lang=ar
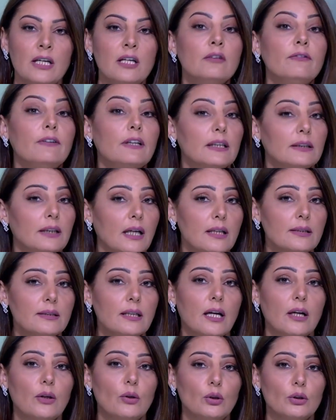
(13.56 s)
فقد
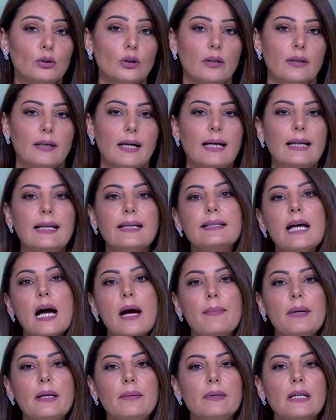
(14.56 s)
حصل الأردن على
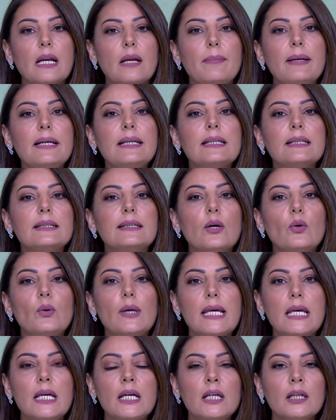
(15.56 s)
دعم من البنك
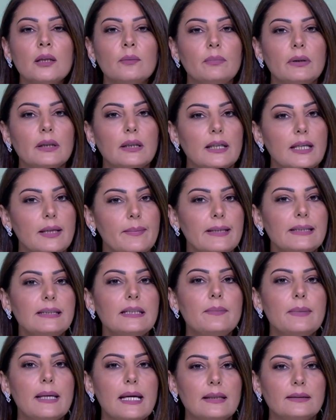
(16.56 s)
الدولي بقيمة
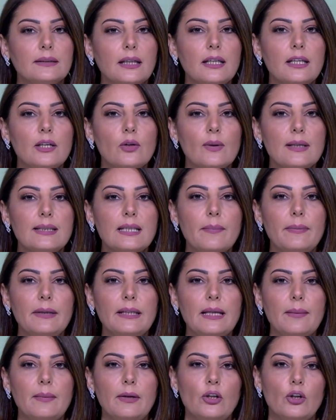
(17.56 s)

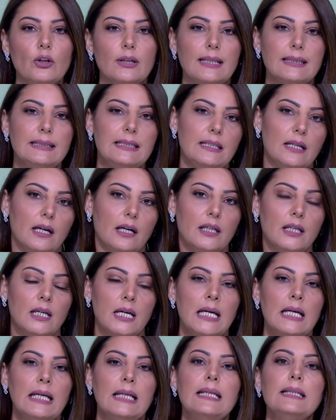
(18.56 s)
270 مليون دينار
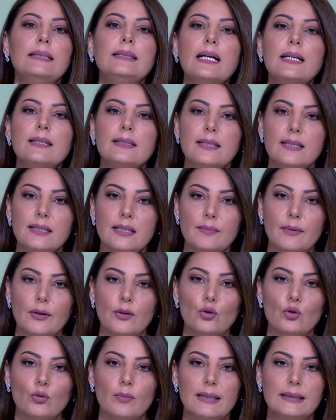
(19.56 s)
لتعزيز
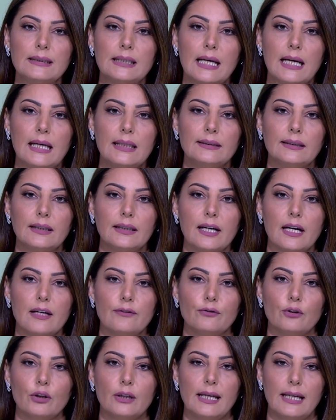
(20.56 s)
منظومة
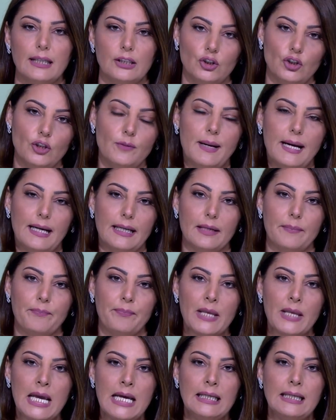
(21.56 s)
التكافل الاجتماعي
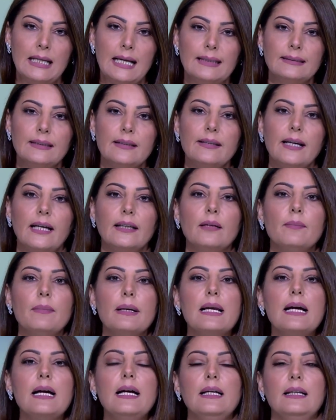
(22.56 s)
للحديث عن
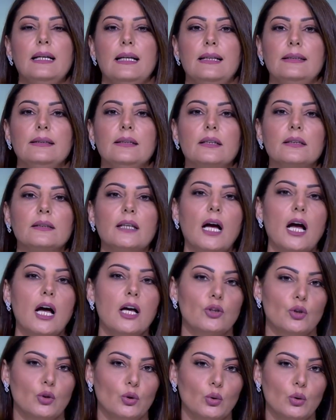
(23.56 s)
المراحل التي
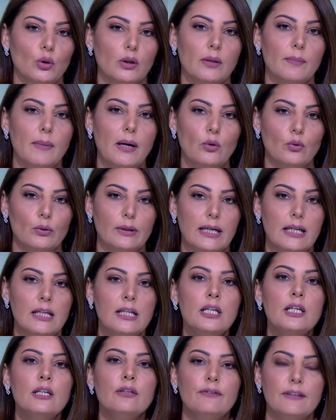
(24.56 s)
قطعها صندوق المعونة
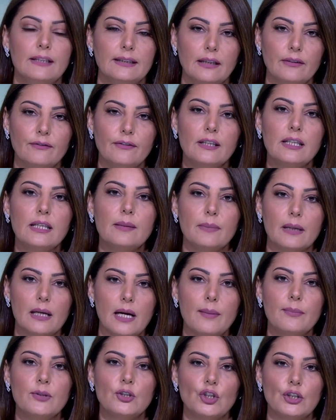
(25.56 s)
في تنفيذ
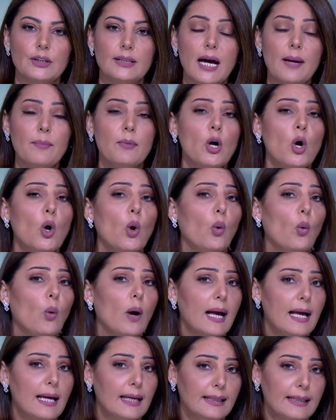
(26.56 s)
برامج الدعم
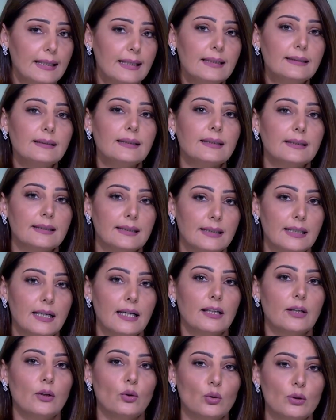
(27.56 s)
وآلية
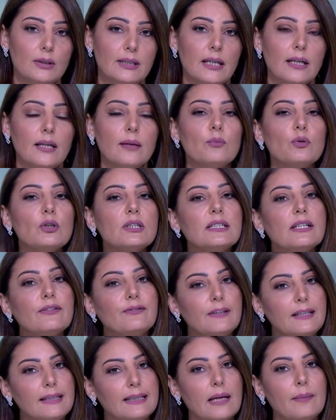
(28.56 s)
اختيار الأسر
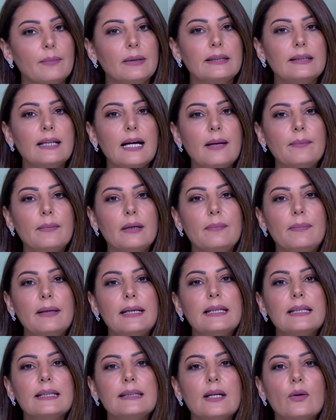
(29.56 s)
المستفيدة من دعم
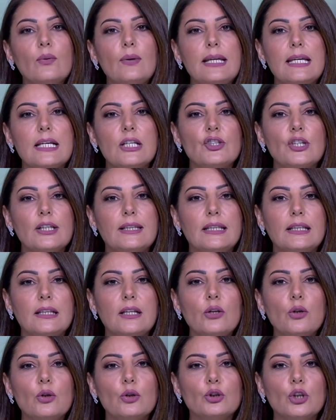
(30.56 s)
البنك الدولي
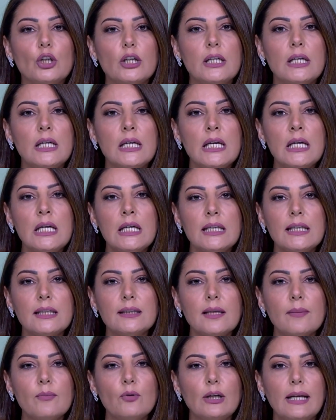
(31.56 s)
الجديد للأردن
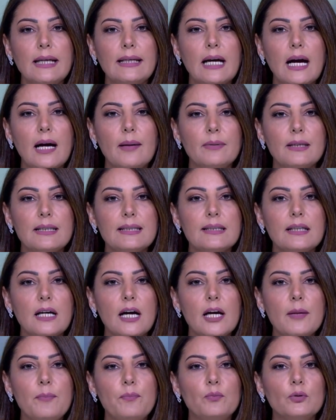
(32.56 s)
ينضم إلينا عبر
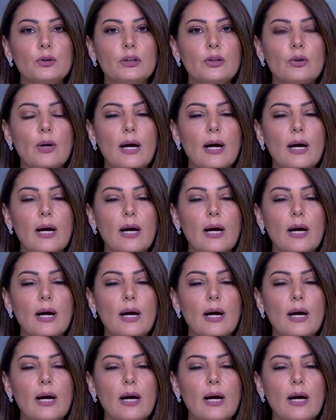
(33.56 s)
سكايب مدير